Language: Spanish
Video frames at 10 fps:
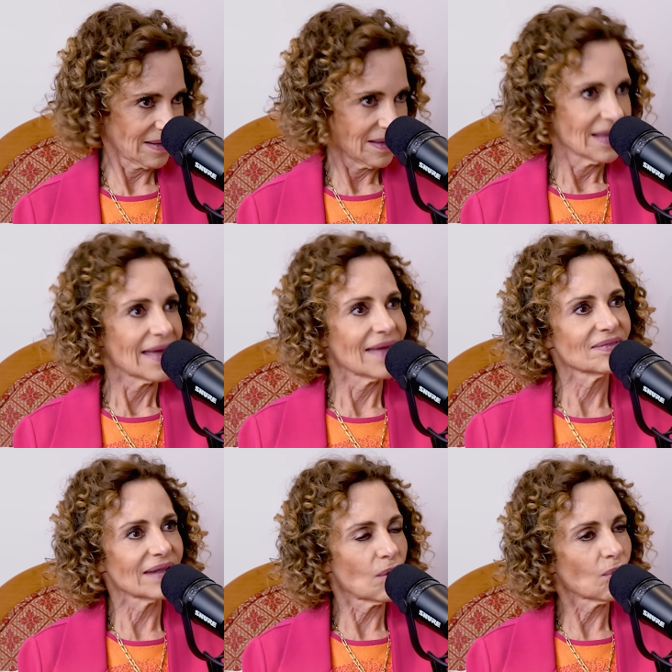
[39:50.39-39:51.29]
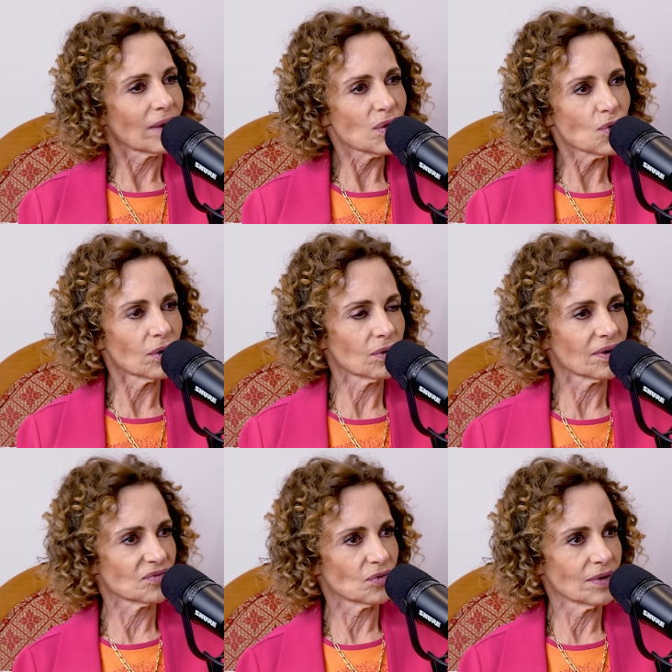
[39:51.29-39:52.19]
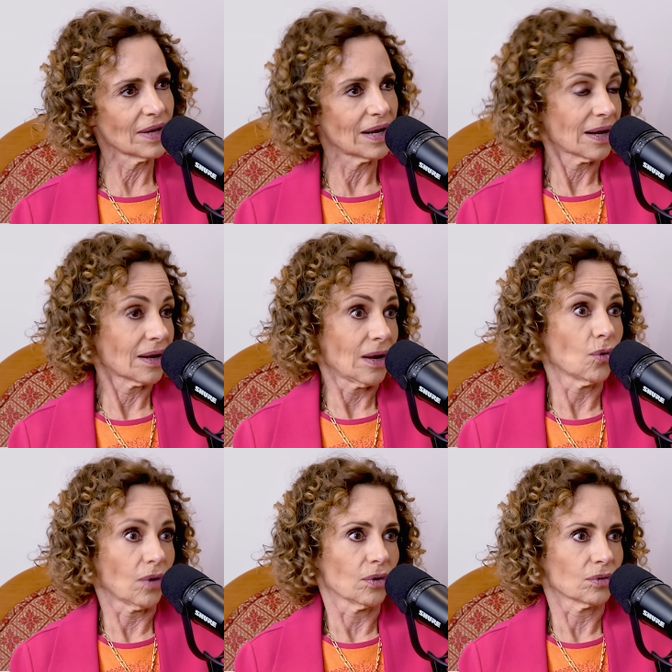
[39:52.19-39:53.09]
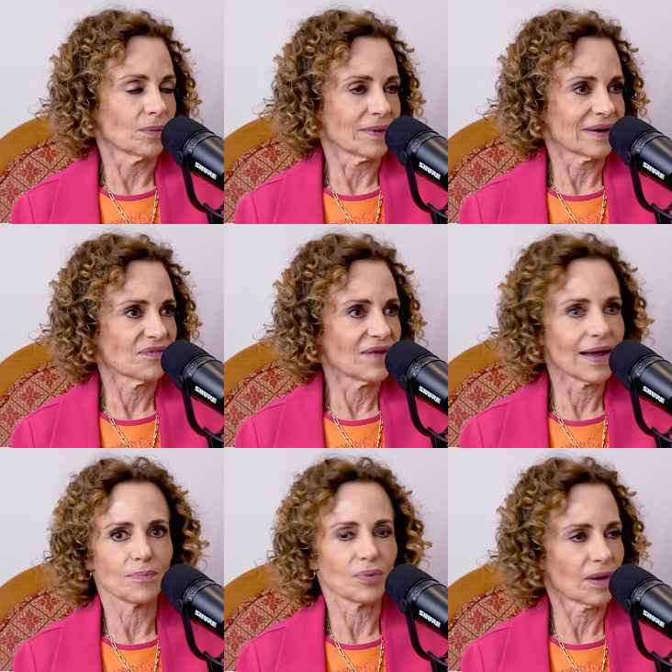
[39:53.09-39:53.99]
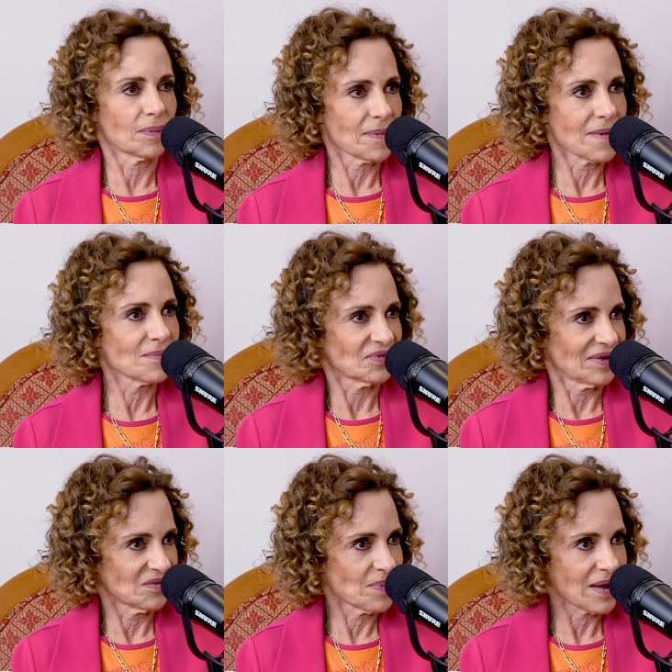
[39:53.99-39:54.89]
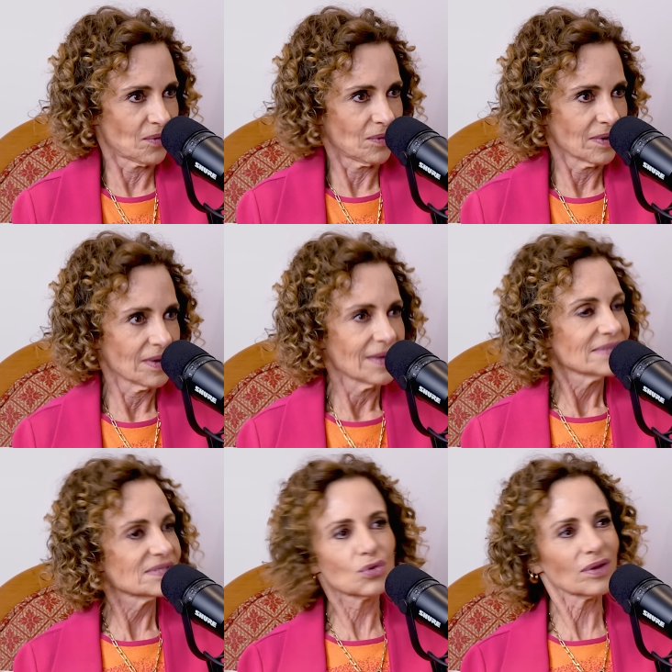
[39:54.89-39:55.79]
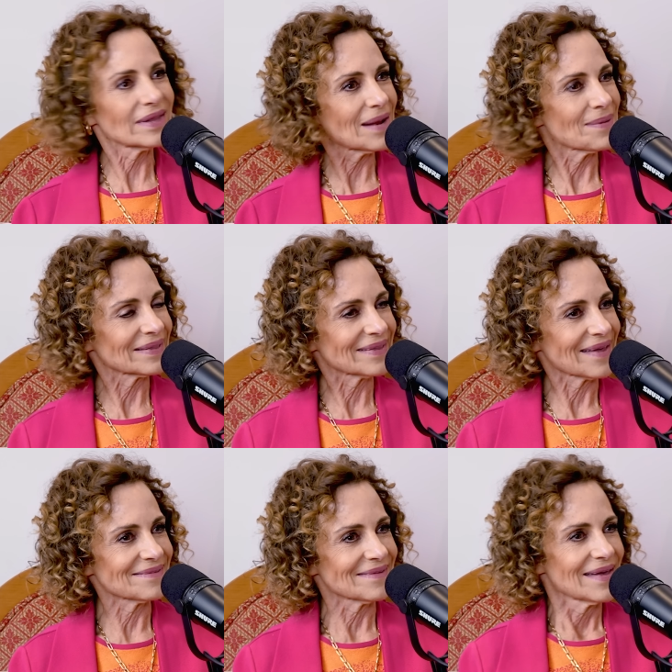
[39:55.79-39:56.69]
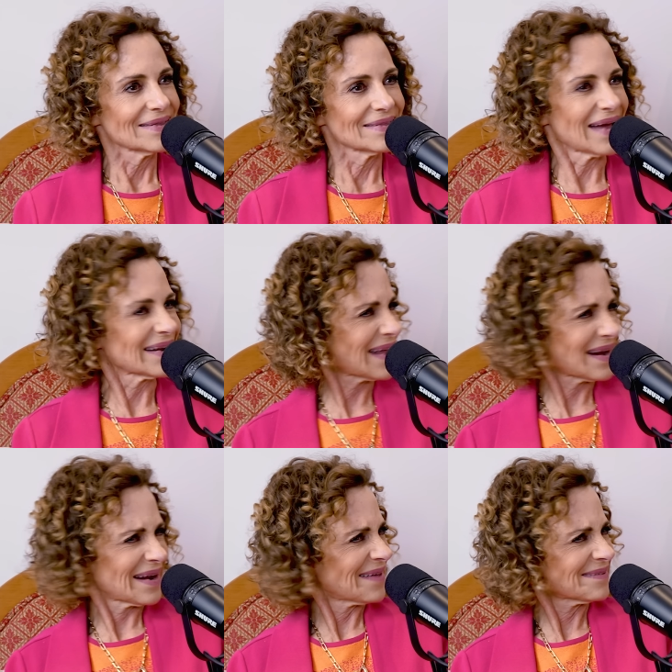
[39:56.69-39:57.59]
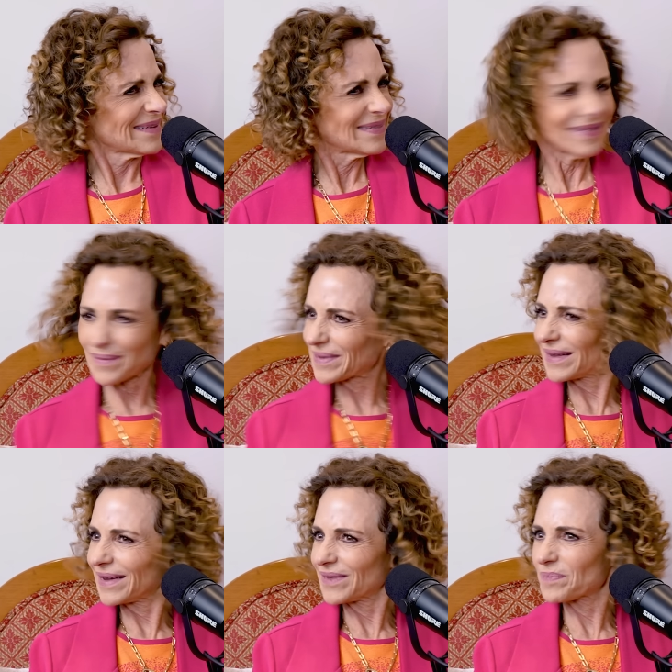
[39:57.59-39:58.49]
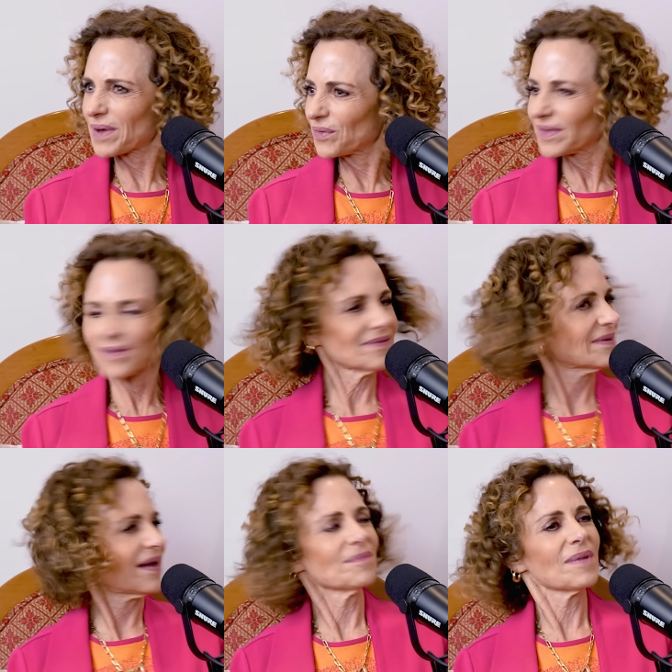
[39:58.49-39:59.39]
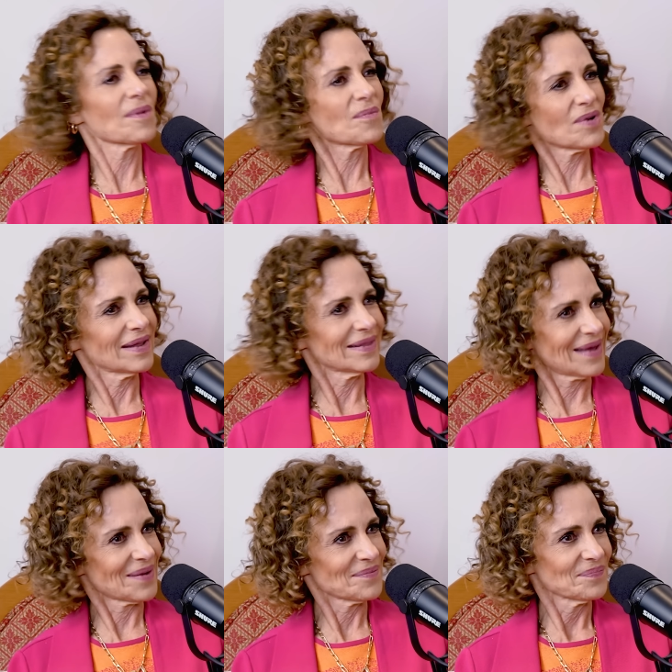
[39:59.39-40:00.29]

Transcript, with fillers: Sí. Entre lo que yo creo que soy y e, lo que el otro me refleja, porque vivimos en espejo. Si tú hoy te levantas, te arreglas y te ves al espejo y dices, ay, me veo muy linda.